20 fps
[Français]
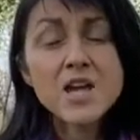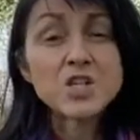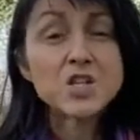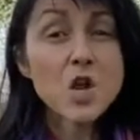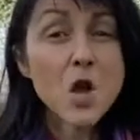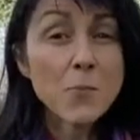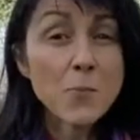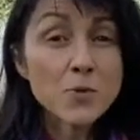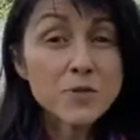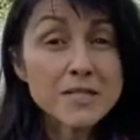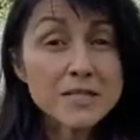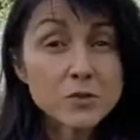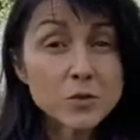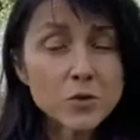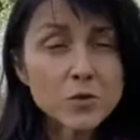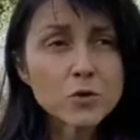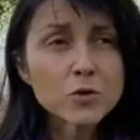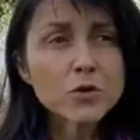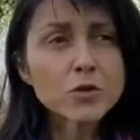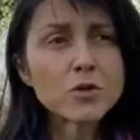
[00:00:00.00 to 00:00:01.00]
J'ai un petit
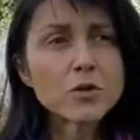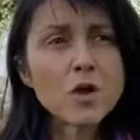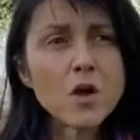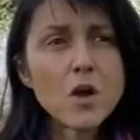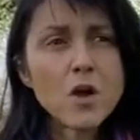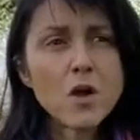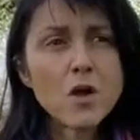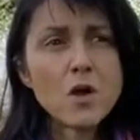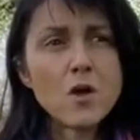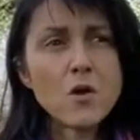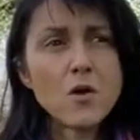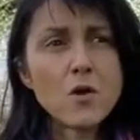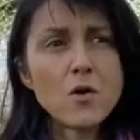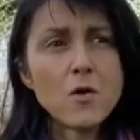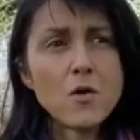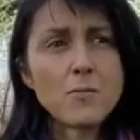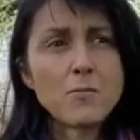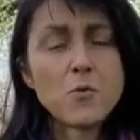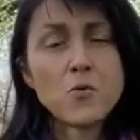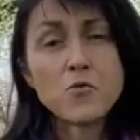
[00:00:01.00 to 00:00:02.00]
truc
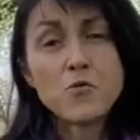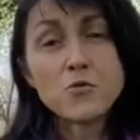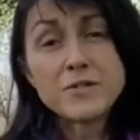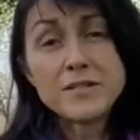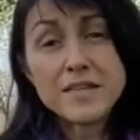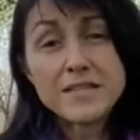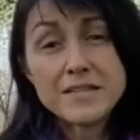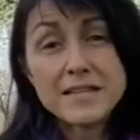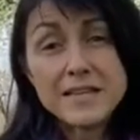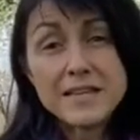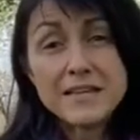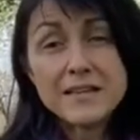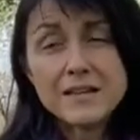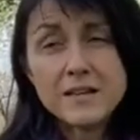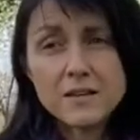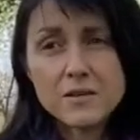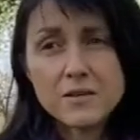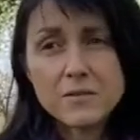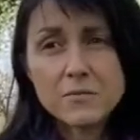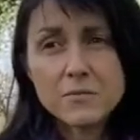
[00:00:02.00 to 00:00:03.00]
euh, pour vous aider,
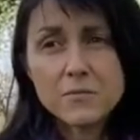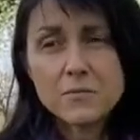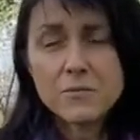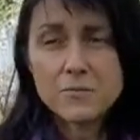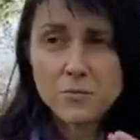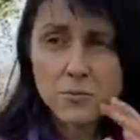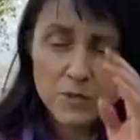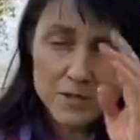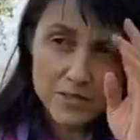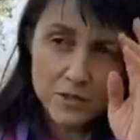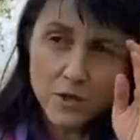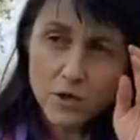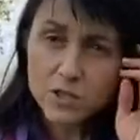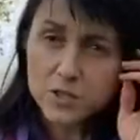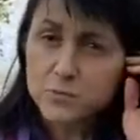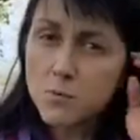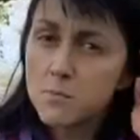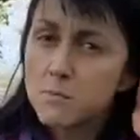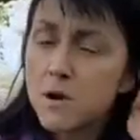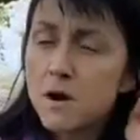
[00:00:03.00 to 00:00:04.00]
puisqu'en
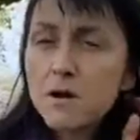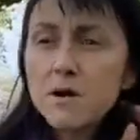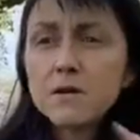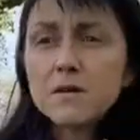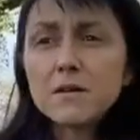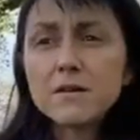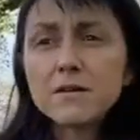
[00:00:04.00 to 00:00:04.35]
ce moment,